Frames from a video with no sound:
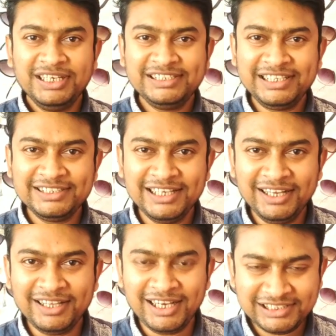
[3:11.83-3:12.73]
इसी के
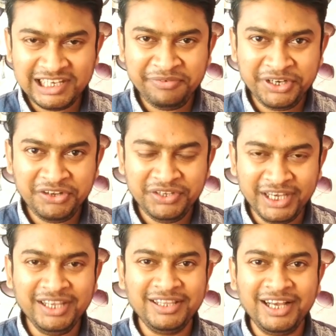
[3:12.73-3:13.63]
साथ आज का वीडियो
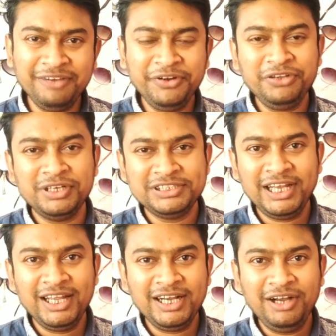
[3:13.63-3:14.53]
यहीं तक वीडियो
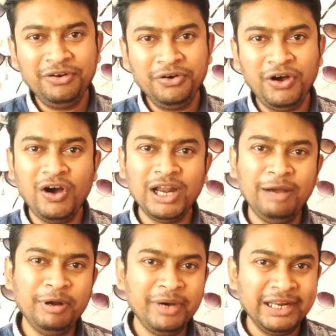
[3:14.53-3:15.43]
अच्छा लगा हो और
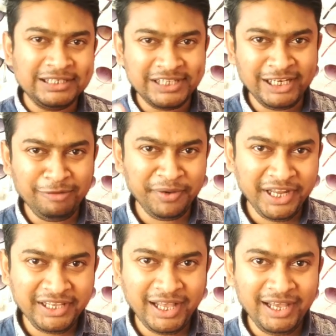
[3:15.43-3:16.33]
आप हमारे चैनल पर
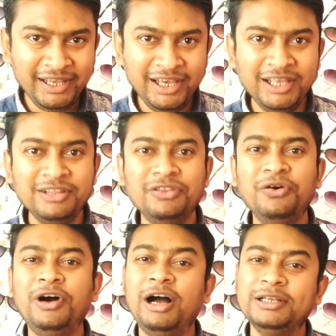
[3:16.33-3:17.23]
नए आए हैं
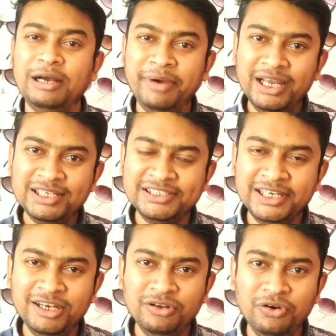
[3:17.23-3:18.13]
तो हमारे
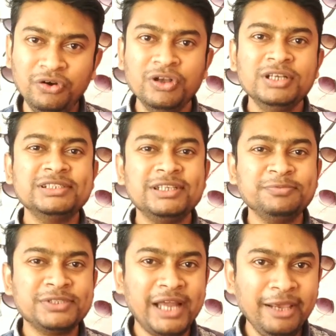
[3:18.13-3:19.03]
चैनल को
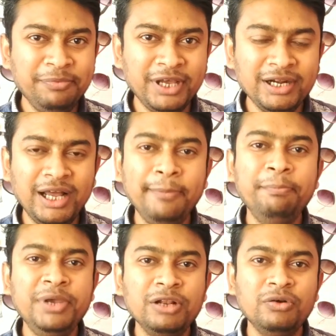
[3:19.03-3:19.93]
सब्सक्राइब करना
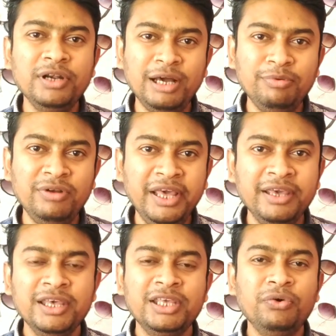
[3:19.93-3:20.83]
बिल्कुल ना
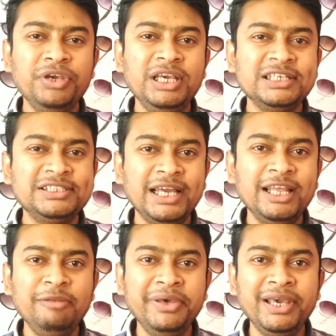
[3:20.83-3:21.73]
भूलें क्योंकि इस
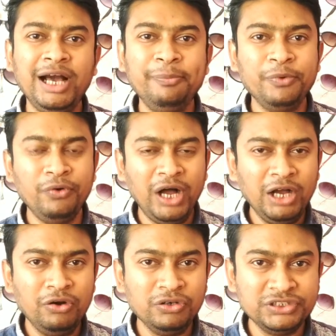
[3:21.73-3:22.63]
चैनल में आपको
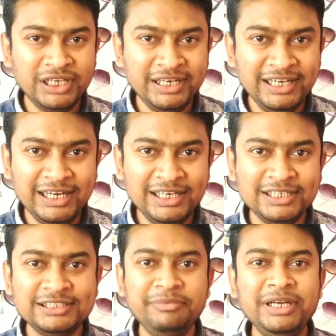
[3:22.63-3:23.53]
आंखों से
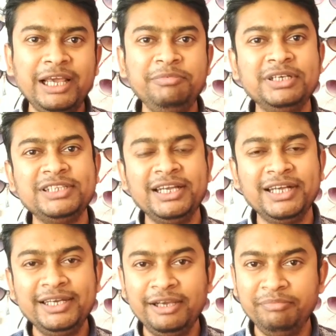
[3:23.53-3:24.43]
रिलेटेड सभी टाइप की
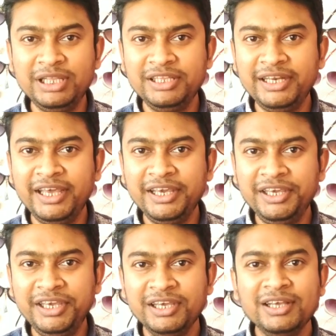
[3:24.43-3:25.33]
जानकारियां मिलती
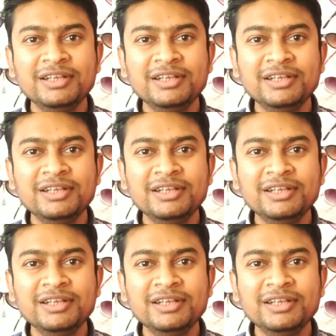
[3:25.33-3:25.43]
रहेगी